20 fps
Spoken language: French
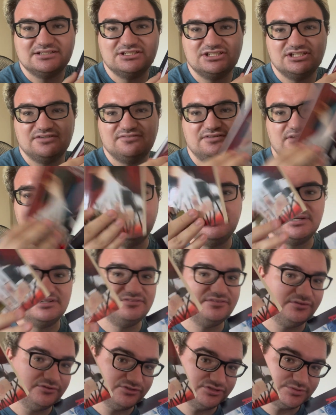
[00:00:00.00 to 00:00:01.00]
J'avais une
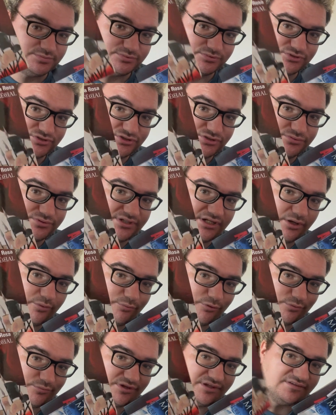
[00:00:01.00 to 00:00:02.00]
préférence pour celui-là en
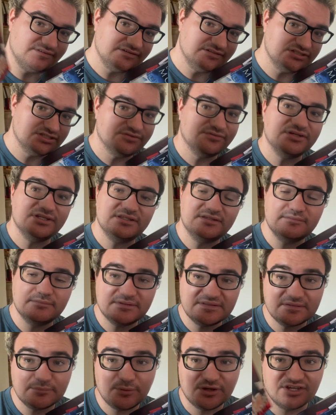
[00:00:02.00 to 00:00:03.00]
premier. Si j'avais,
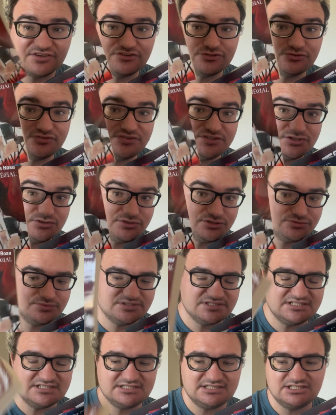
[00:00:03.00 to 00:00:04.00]
c'est moi qui avais choisi, j'aurais
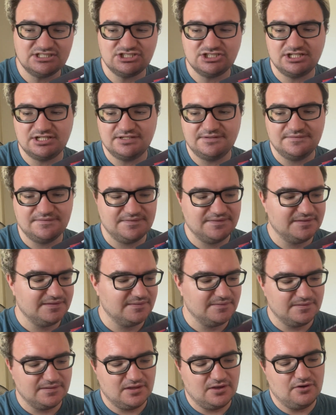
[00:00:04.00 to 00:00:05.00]
choisi Sénéchal.
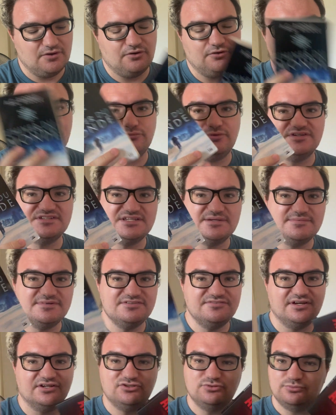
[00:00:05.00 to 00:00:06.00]
En troisième,
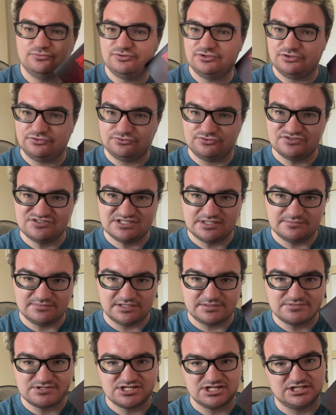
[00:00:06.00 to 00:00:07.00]
l'hiver du monde. En deuxième,
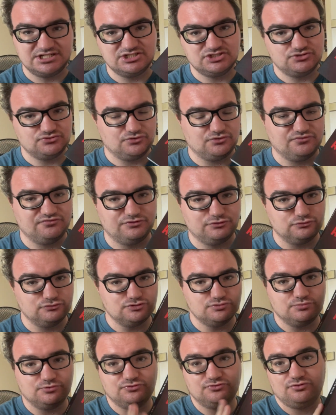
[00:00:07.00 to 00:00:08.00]
M. je Donc en fin de compte,
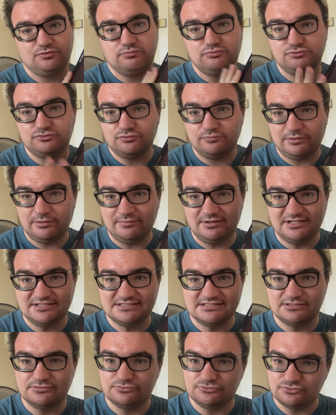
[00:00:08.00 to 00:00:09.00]
je m'en sors plutôt pas mal.
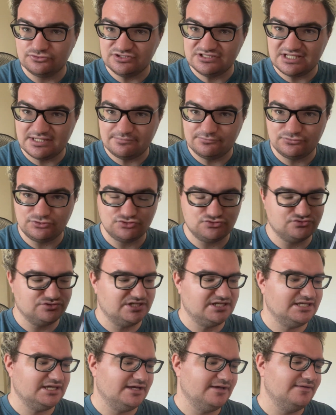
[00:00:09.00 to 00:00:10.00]
C'est le deuxième que je voulais
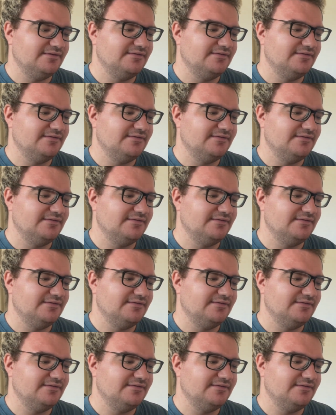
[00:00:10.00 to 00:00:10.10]
lire.